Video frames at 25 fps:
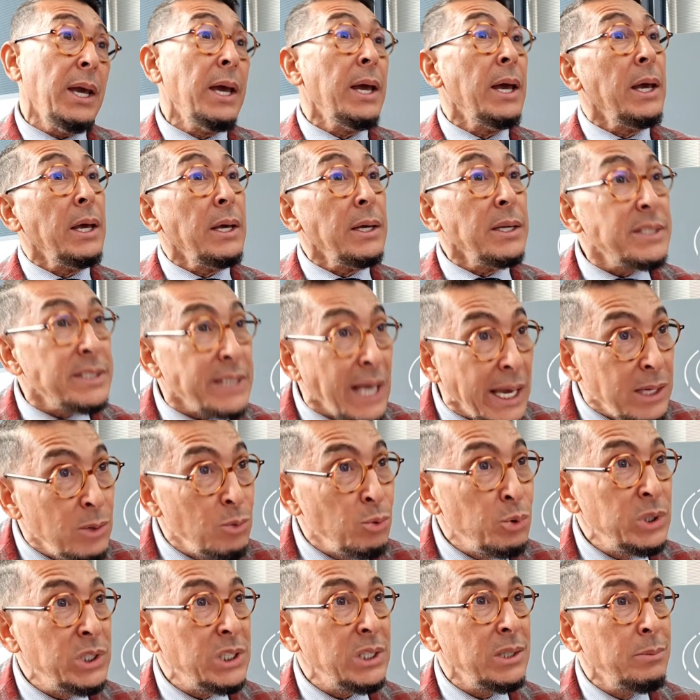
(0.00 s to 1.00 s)
qui
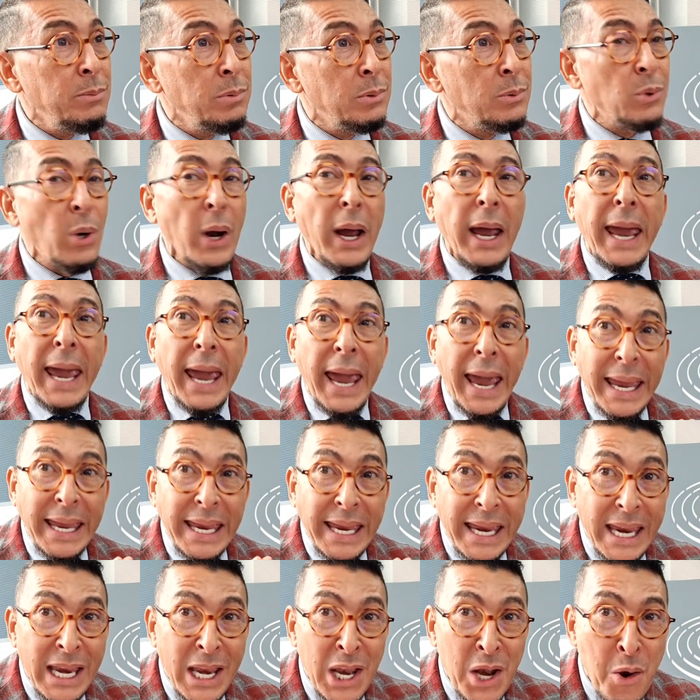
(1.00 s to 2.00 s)
Saïdou Oujibou.
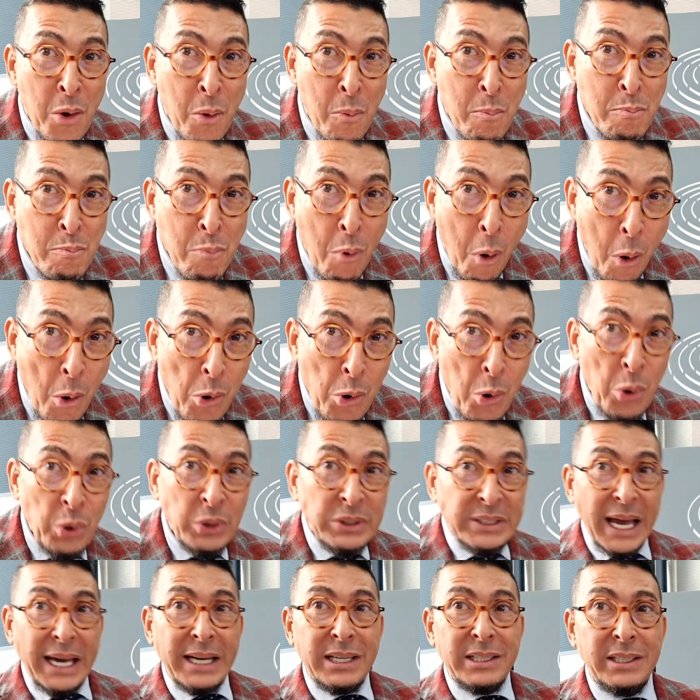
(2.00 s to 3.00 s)
Et ils m'ont
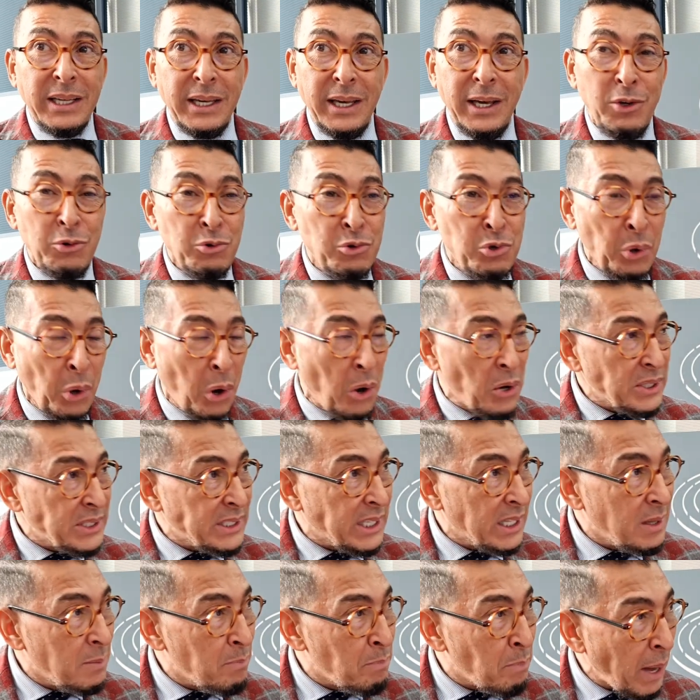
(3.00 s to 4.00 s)
contacté durant
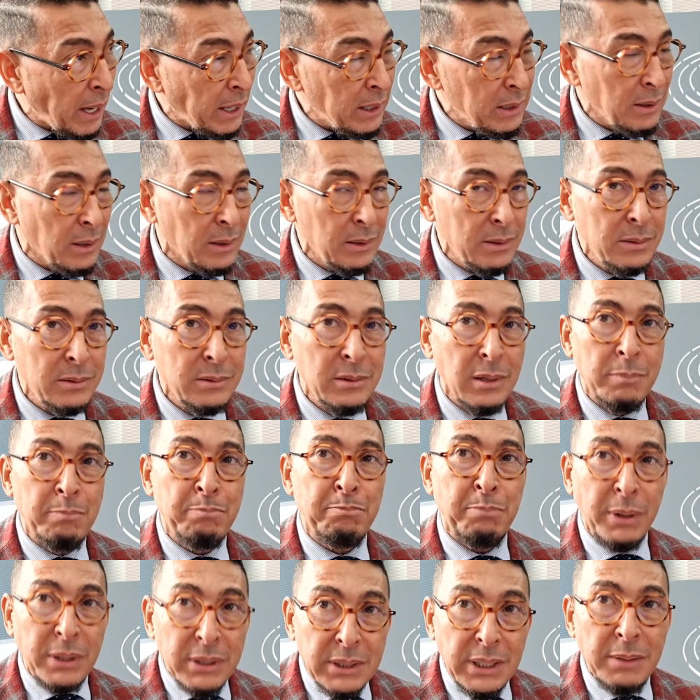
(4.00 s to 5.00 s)
cette période
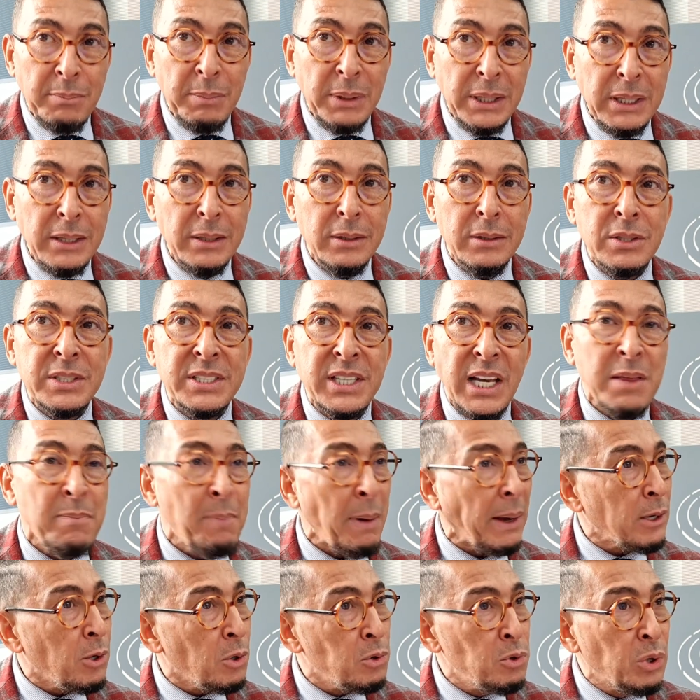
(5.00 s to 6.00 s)
de pandémie,
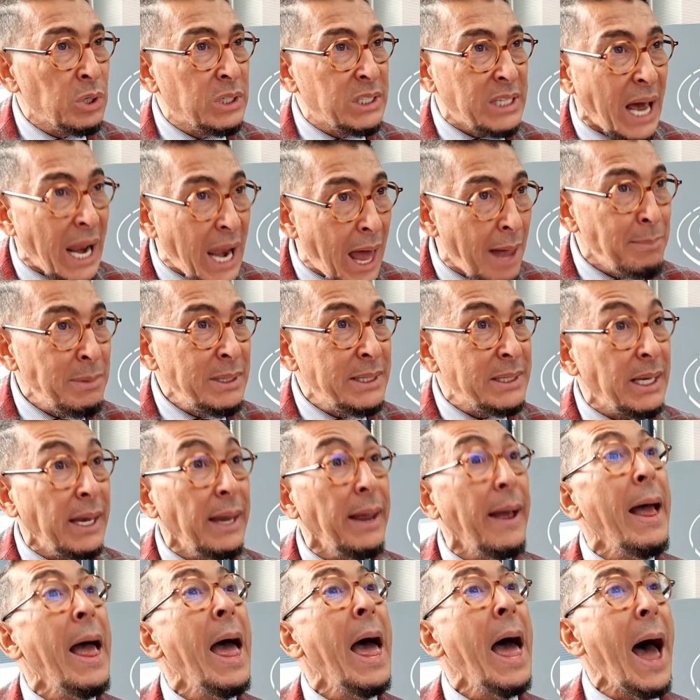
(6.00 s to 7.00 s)
cette période de
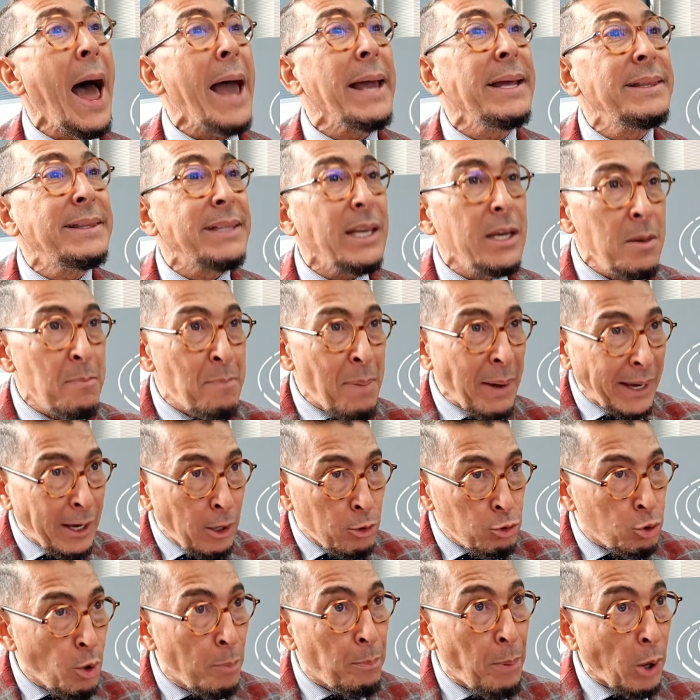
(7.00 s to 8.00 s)
calamité, a été une
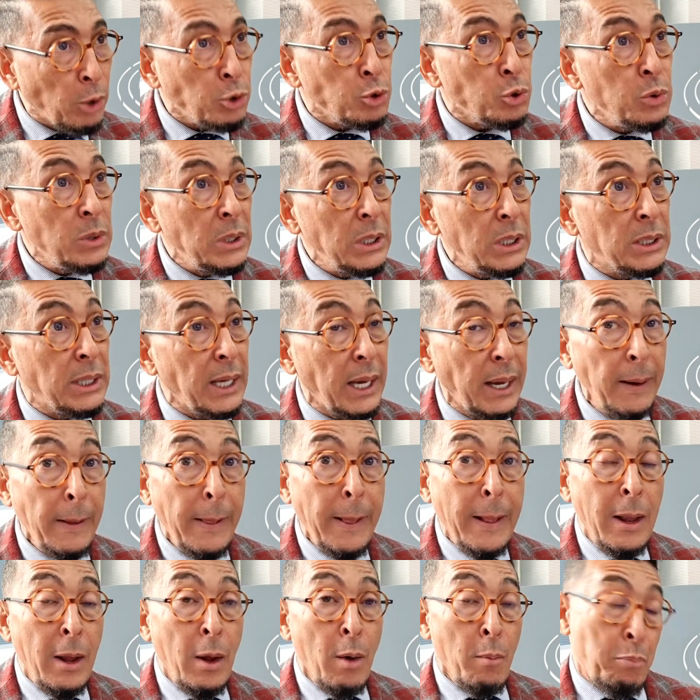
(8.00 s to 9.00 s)
période
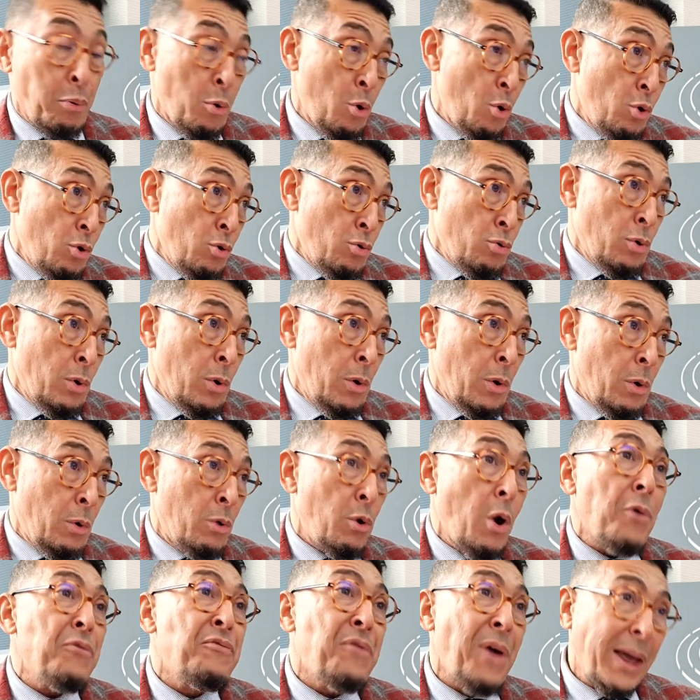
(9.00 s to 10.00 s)
d'opportunité pour
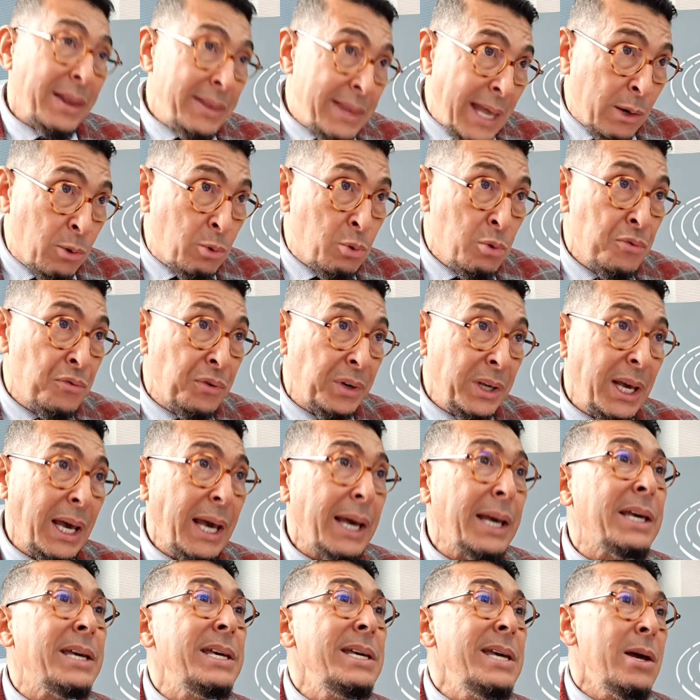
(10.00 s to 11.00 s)
leur faire
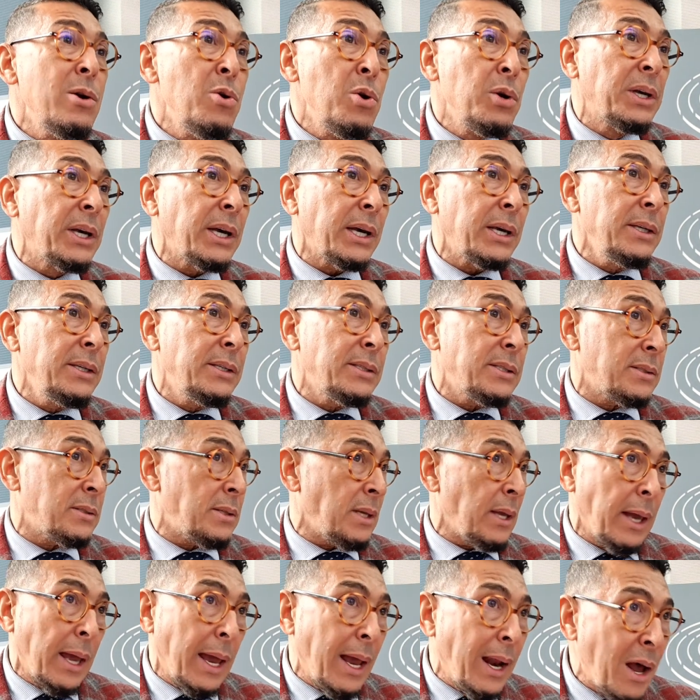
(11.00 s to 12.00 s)
découvrir qui est le
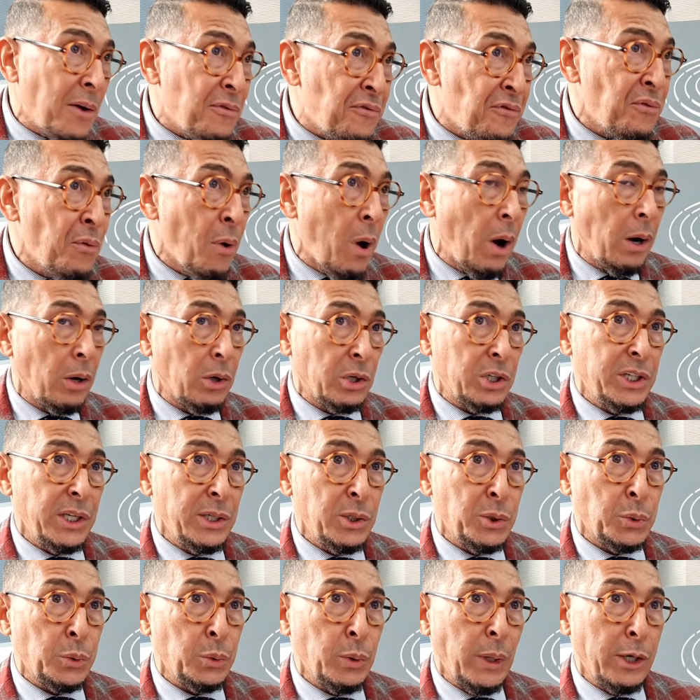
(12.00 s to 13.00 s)
Christ et la foi en
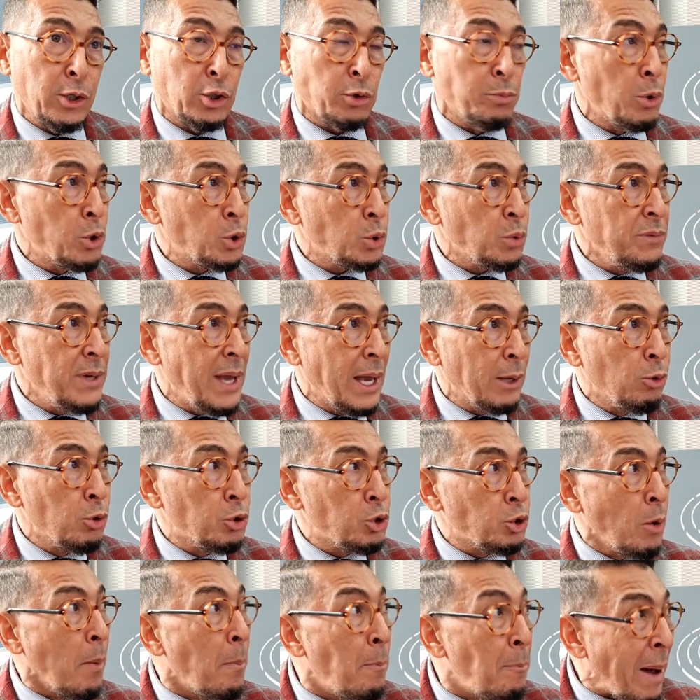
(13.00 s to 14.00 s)
Jésus. Et je me souviens
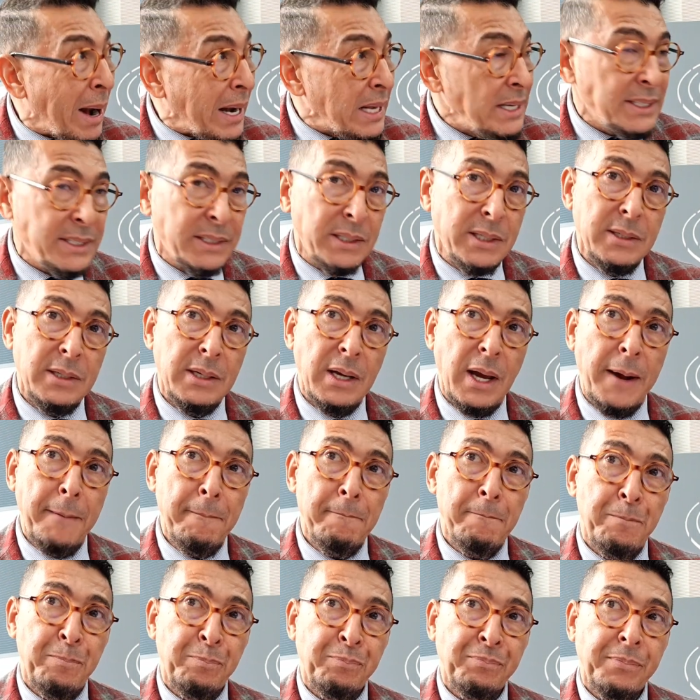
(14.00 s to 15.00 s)
de ce
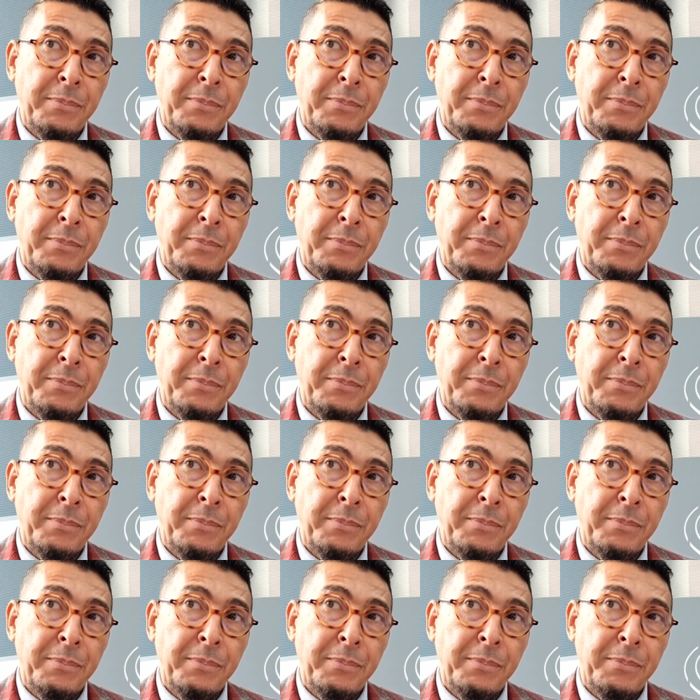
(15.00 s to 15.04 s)
Palestinien